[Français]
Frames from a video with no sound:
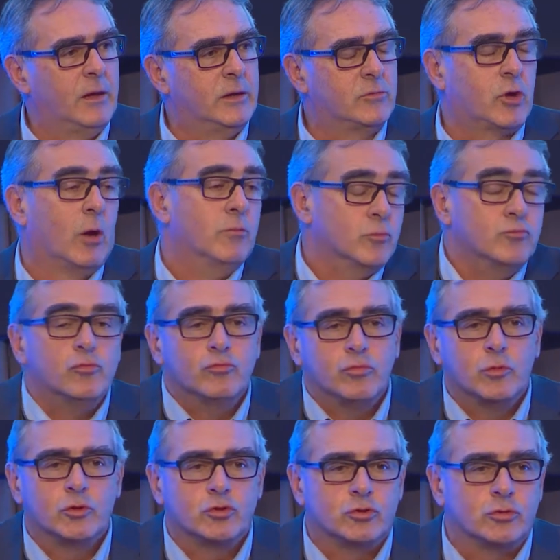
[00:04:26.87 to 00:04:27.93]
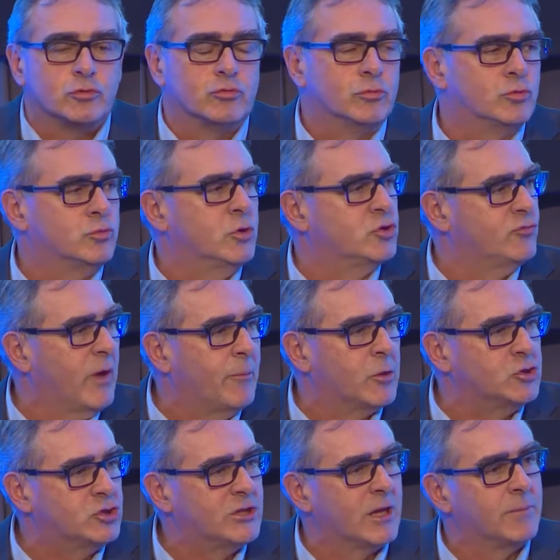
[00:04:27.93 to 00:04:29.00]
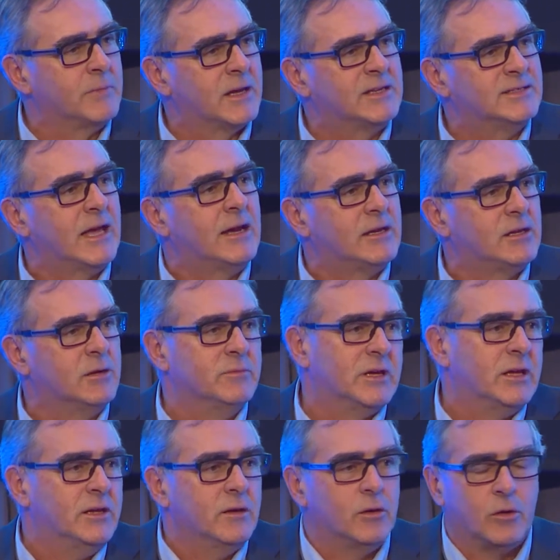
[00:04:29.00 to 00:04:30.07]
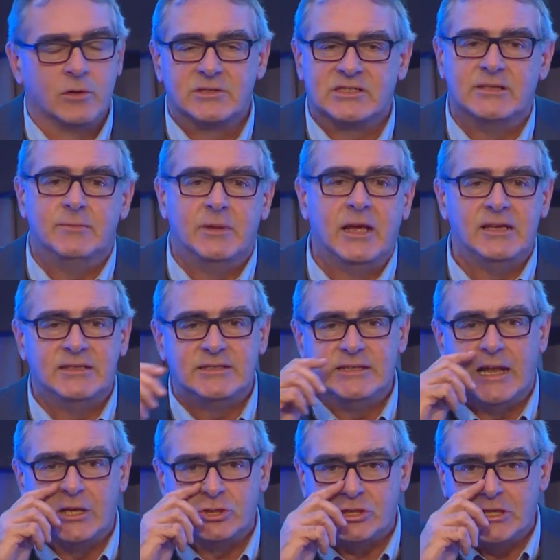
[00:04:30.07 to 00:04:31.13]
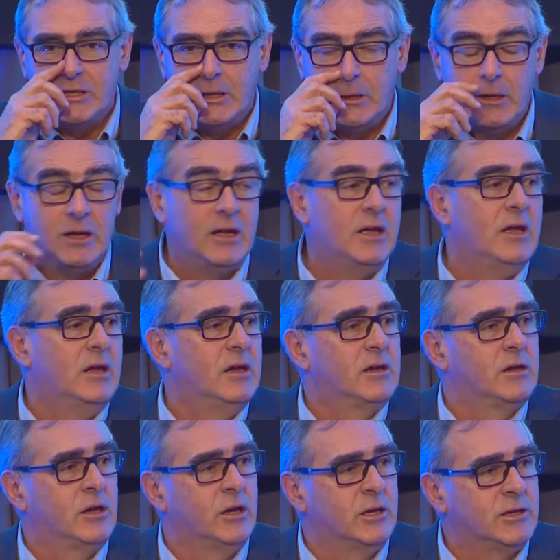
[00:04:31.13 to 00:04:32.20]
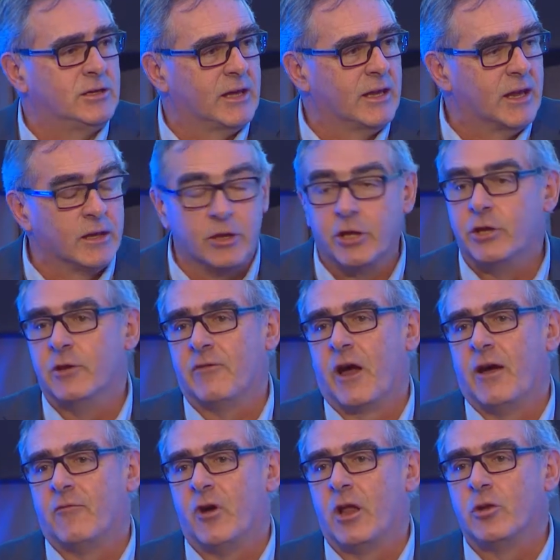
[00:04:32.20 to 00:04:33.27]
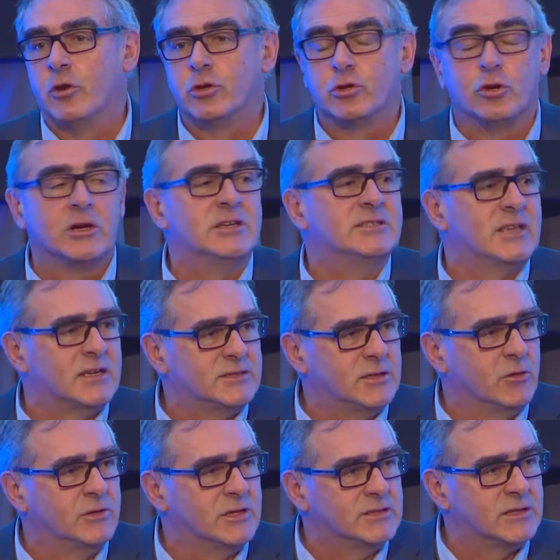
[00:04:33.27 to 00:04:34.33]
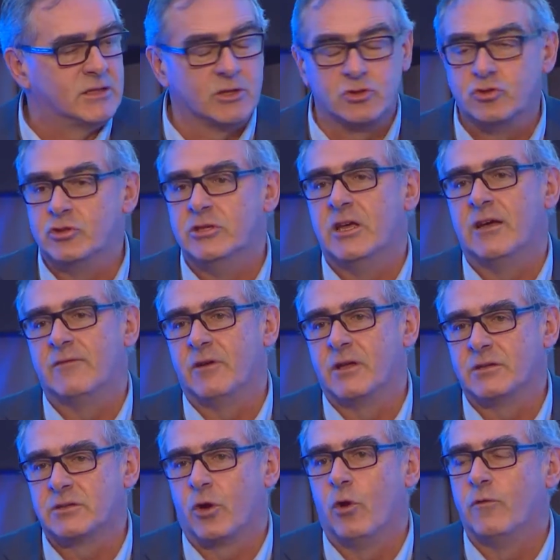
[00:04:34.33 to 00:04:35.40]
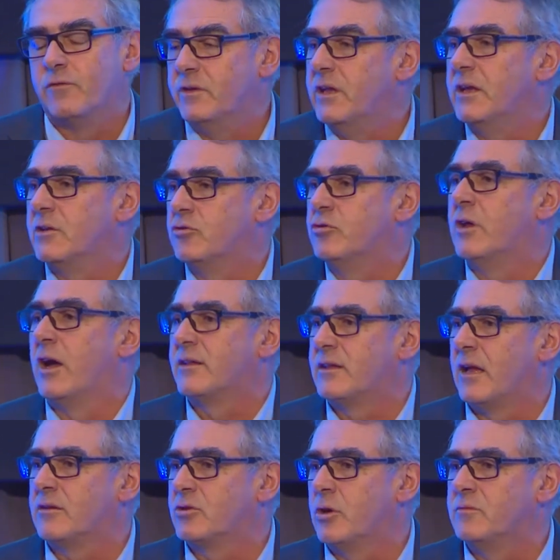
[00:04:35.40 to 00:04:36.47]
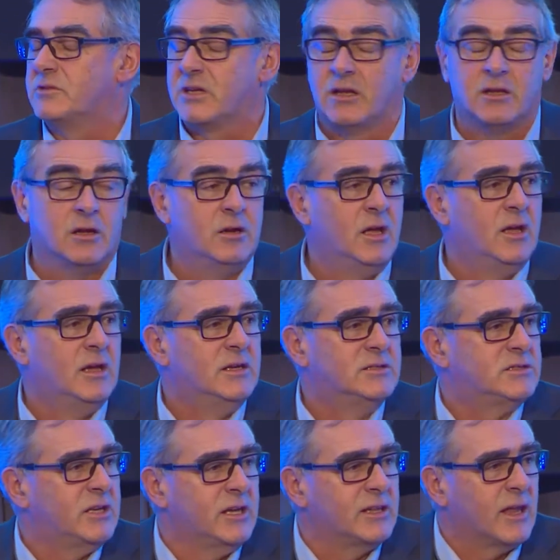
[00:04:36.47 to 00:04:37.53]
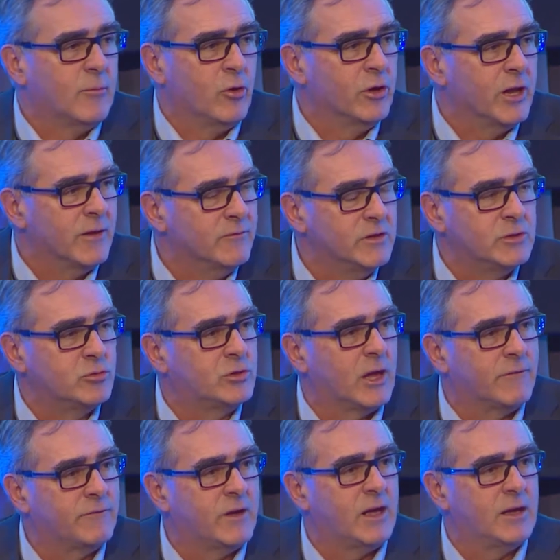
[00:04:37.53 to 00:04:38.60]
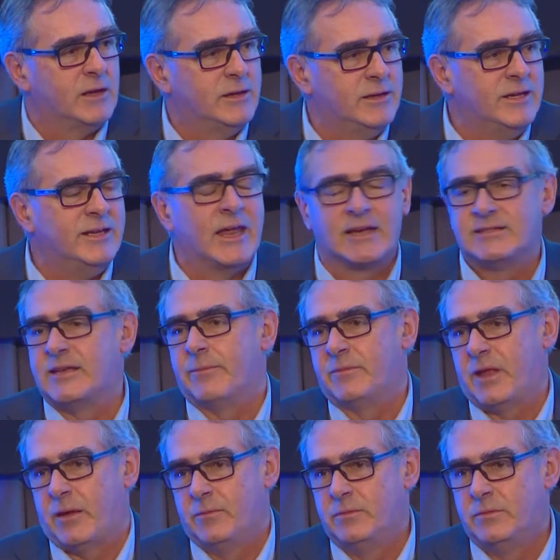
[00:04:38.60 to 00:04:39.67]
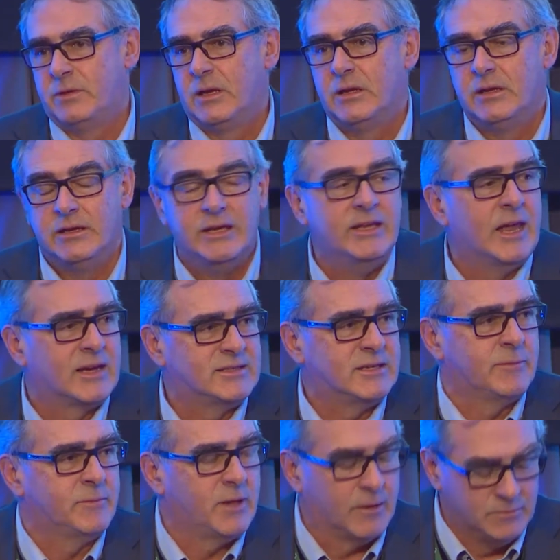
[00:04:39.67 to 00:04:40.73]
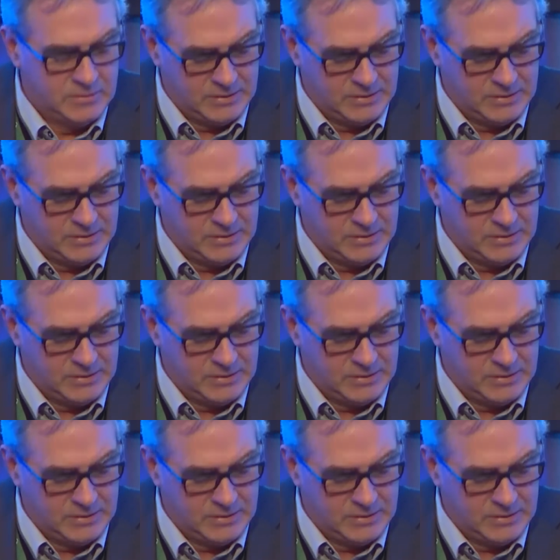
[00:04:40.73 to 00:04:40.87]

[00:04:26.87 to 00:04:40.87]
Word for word: comme, je ne me souviens pas du terme exact, mais on ciblait ici la Chine, que le Canada devrait avoir l'autorisation des États-Unis avant de convenir d'une entente comme celle-là. Ce qui est, à mon avis, tout à fait inacceptable. Inacceptable.